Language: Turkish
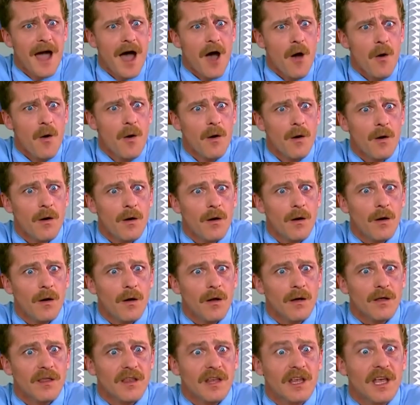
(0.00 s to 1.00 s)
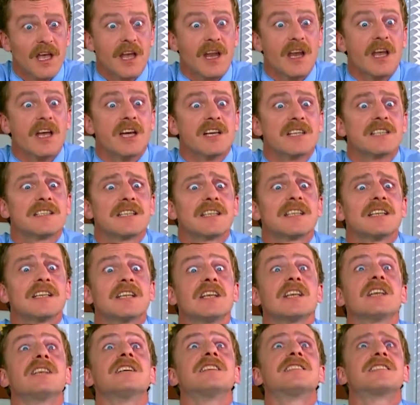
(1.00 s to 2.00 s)
mı ya? Ee,
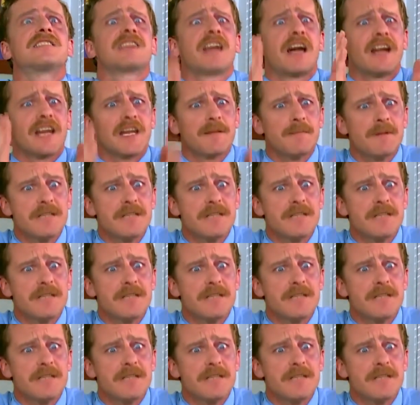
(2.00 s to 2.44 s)
ısrar